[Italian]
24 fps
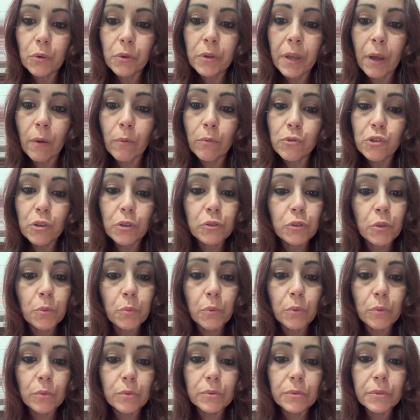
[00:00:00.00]
che a un certo
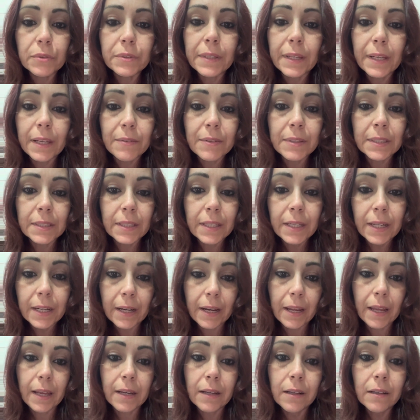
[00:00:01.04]
punto della vita
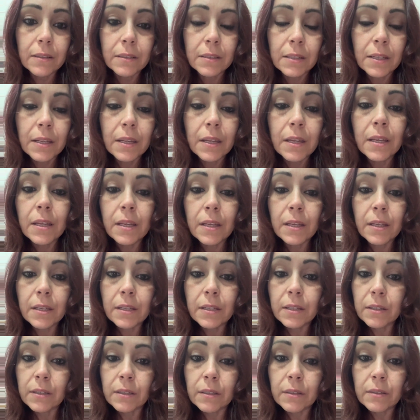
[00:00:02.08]
terrena
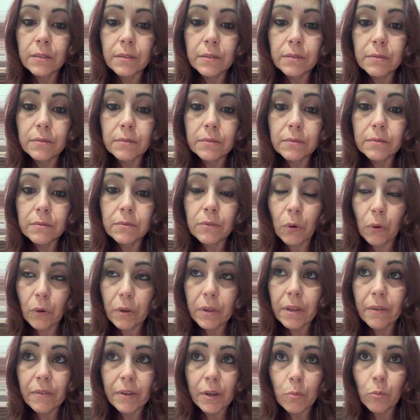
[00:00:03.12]

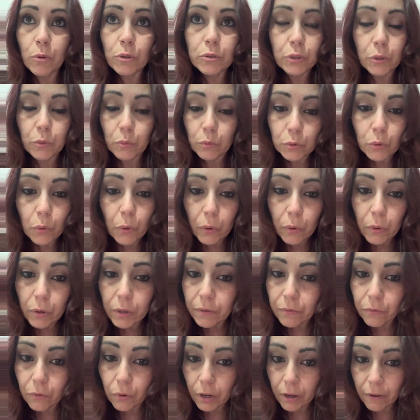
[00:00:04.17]
noi avremmo ottenuto quello che
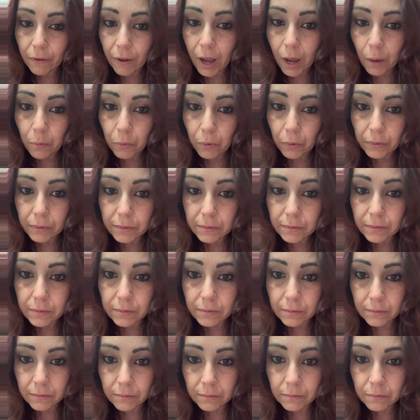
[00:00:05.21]
volevamo
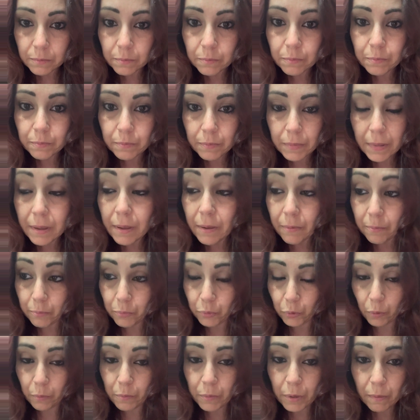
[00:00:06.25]
e
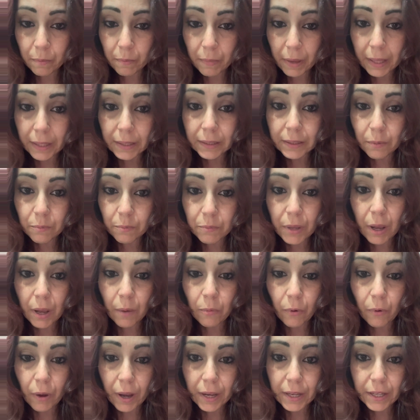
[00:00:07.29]
probabilmente
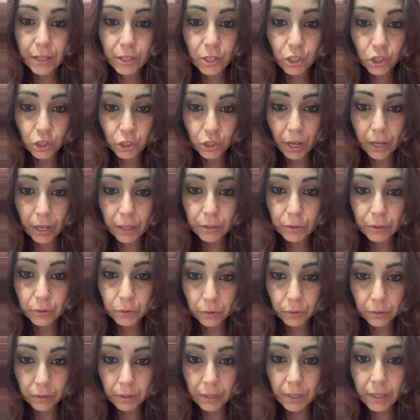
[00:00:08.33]
abbiamo anche
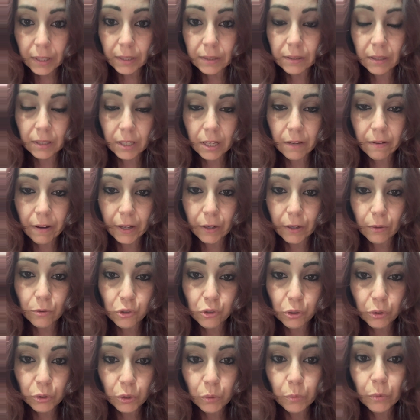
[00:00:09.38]
scelto di arrivare a un
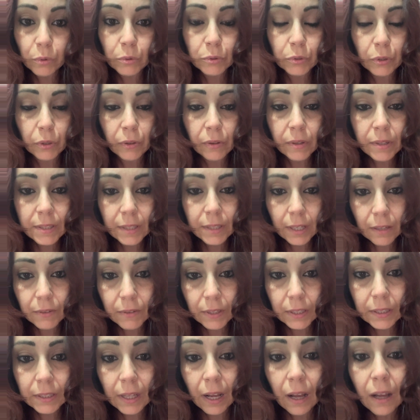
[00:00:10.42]
certo punto della nostra
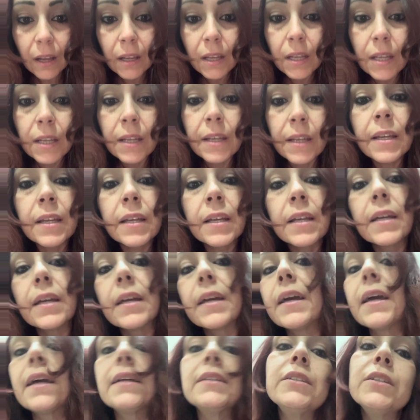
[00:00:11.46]
vita
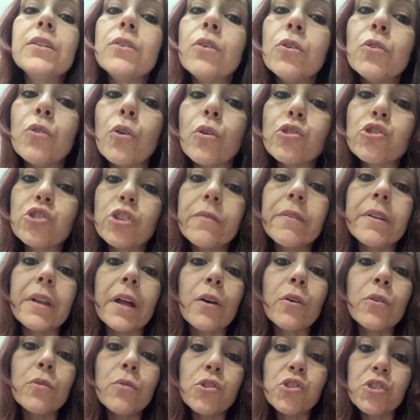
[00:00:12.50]
e di conoscere la
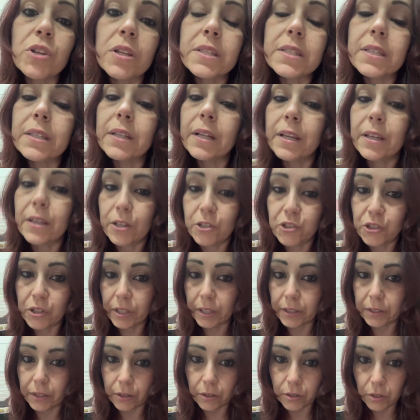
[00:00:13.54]
conoscenza della legge
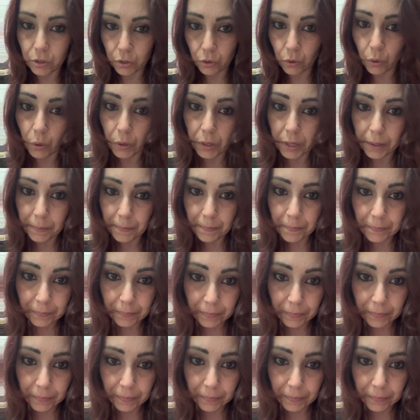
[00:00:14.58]
d'attrazione. attrazione.